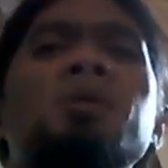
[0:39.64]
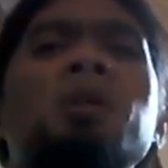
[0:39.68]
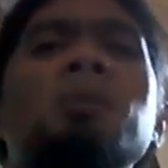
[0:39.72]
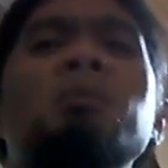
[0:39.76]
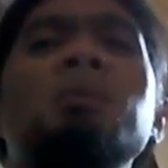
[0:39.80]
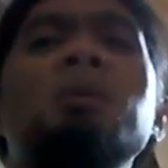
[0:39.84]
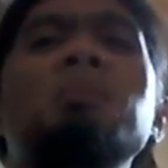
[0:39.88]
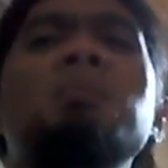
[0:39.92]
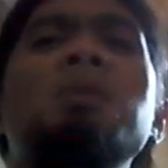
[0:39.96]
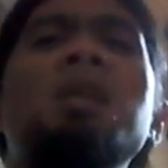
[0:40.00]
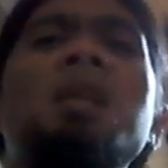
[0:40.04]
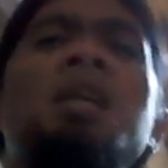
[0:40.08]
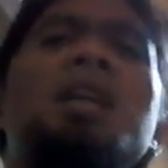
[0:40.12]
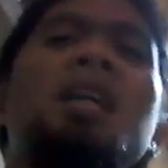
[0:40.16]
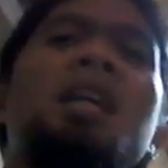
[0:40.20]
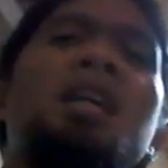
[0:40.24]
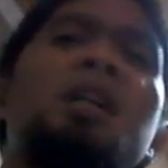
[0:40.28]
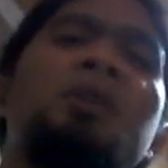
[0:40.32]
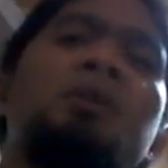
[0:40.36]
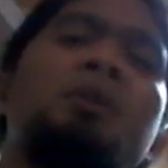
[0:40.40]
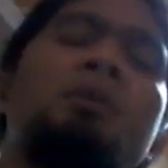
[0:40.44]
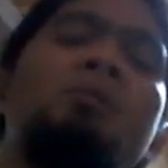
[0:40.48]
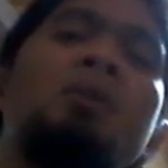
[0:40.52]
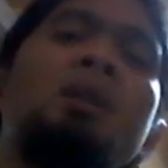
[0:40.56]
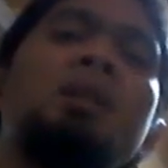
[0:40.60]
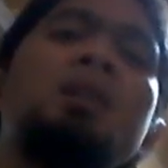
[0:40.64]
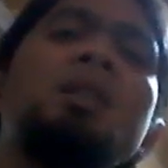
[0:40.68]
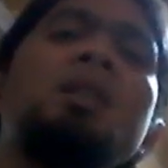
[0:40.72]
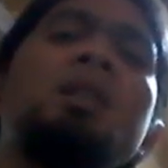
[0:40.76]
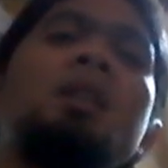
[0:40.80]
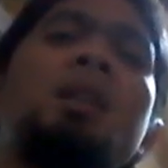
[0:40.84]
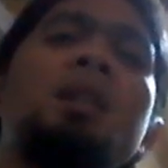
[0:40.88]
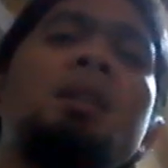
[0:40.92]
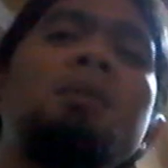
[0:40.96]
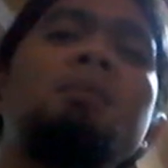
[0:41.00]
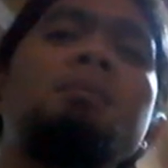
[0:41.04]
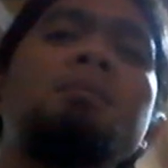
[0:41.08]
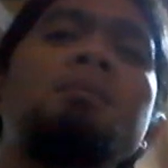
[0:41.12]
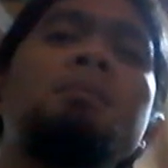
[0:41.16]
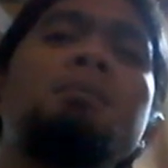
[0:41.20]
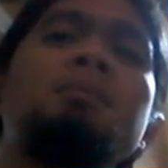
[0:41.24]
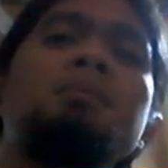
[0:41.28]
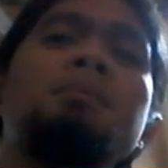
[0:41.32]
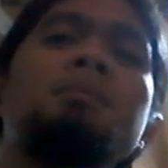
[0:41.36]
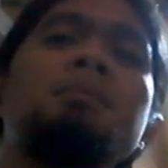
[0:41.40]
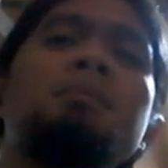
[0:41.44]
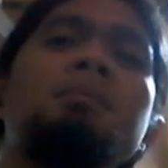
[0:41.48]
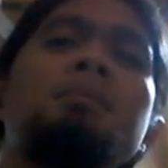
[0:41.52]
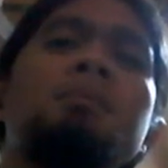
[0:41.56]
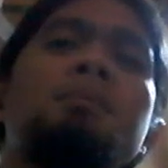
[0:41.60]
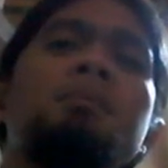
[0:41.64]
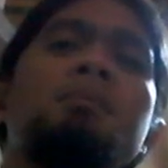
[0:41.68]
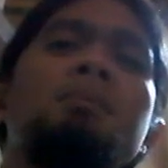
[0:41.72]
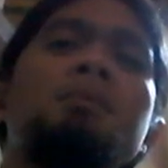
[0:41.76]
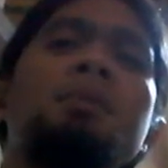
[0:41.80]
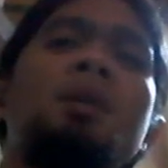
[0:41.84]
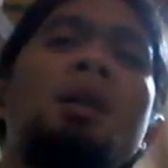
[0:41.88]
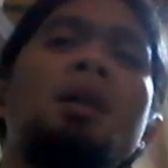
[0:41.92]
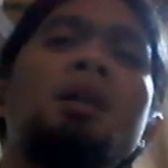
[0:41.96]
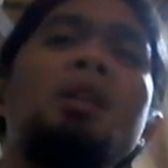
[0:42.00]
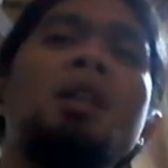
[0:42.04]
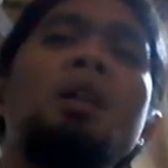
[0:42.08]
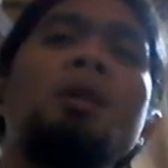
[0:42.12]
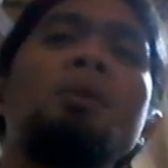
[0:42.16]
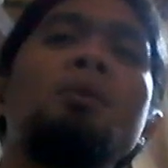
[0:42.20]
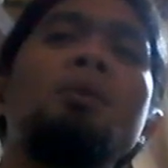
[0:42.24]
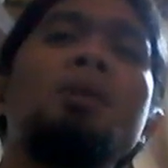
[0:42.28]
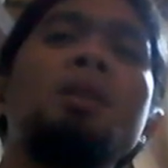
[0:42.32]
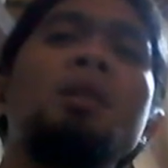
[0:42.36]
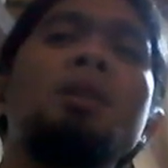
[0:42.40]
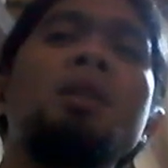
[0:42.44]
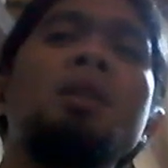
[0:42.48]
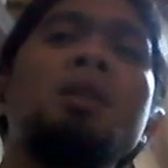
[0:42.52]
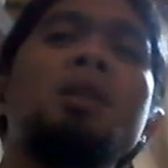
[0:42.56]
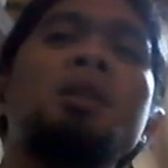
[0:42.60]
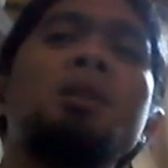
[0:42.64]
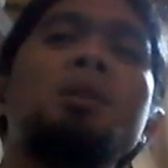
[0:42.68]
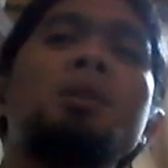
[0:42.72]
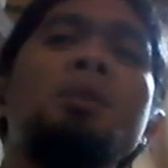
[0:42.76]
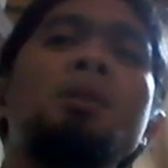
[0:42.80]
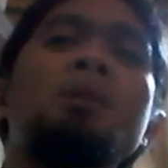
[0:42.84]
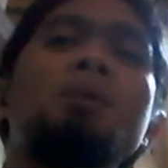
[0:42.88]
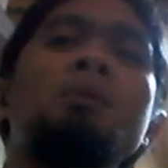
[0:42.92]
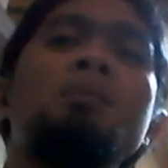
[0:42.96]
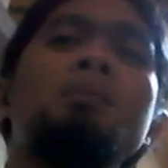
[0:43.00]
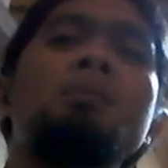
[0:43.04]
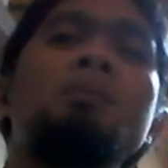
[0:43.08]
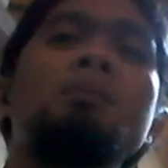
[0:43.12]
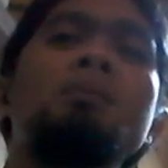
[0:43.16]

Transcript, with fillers: sa Biblia ito basihan, ang gingon ni Kristo,